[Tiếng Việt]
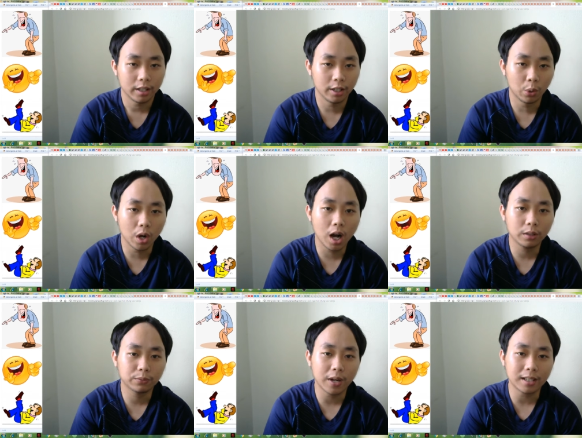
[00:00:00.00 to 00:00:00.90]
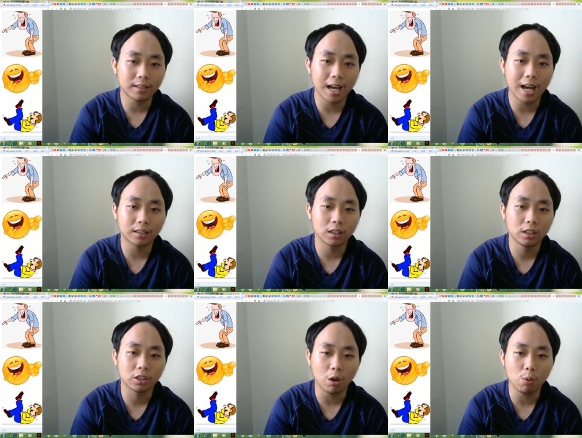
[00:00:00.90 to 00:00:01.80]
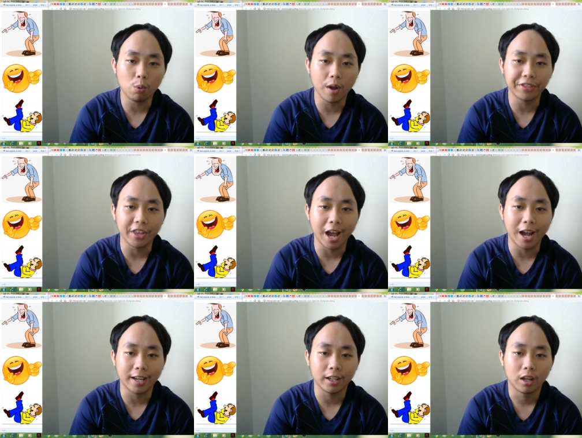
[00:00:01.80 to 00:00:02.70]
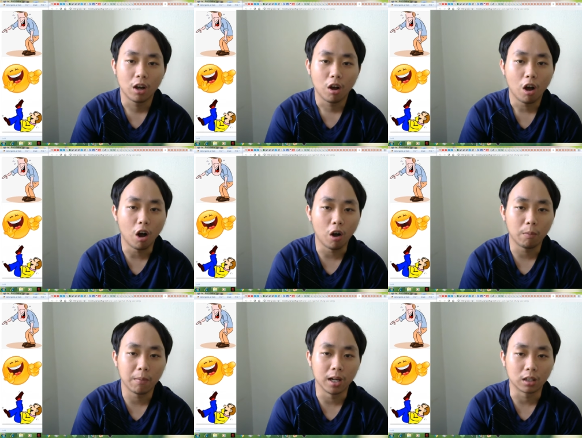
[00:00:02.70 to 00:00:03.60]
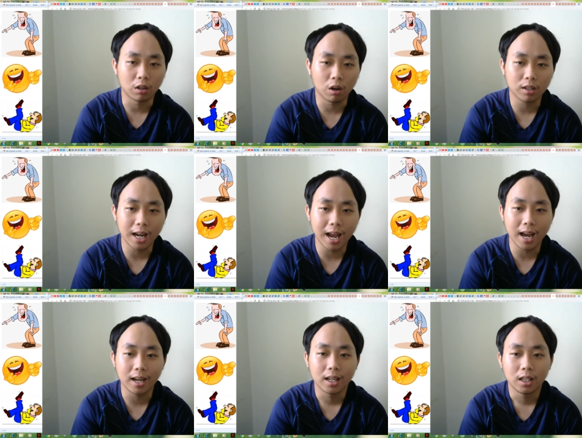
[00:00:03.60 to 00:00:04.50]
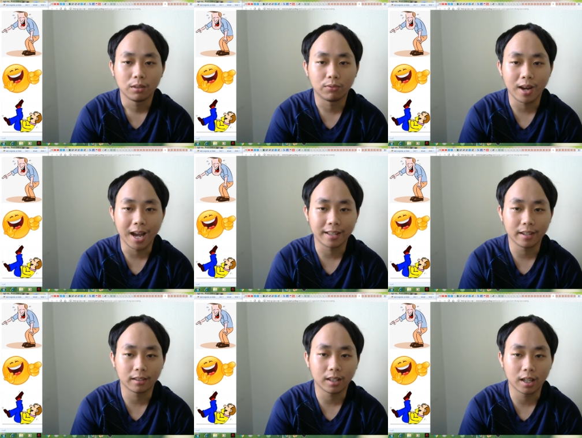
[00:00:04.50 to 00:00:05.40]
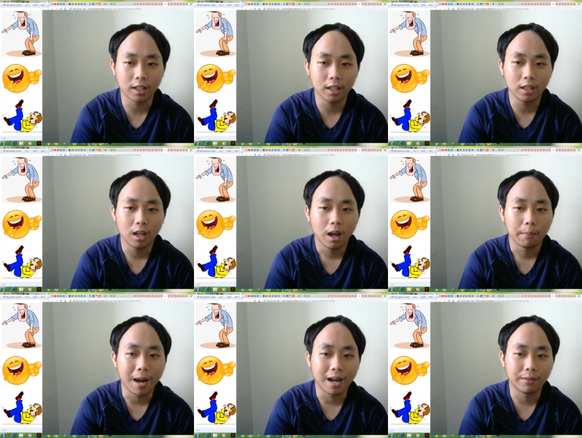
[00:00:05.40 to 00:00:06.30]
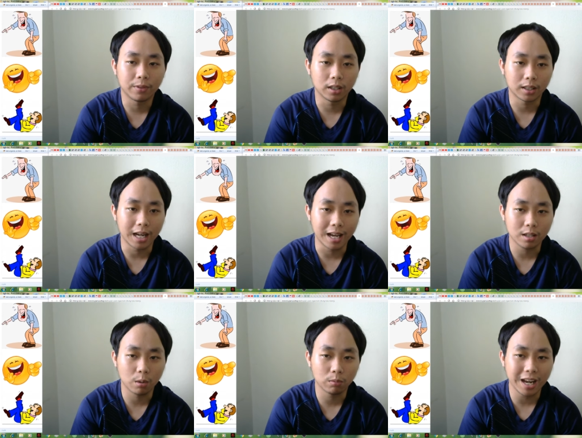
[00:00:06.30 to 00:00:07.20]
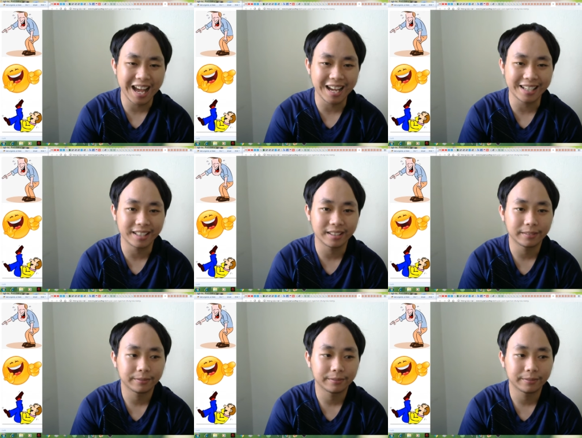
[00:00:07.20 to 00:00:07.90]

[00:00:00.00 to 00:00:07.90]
yếu ớt phát ra từ trong quan tài họ mở nó ra và nhận thấy bà vợ đã sống lại.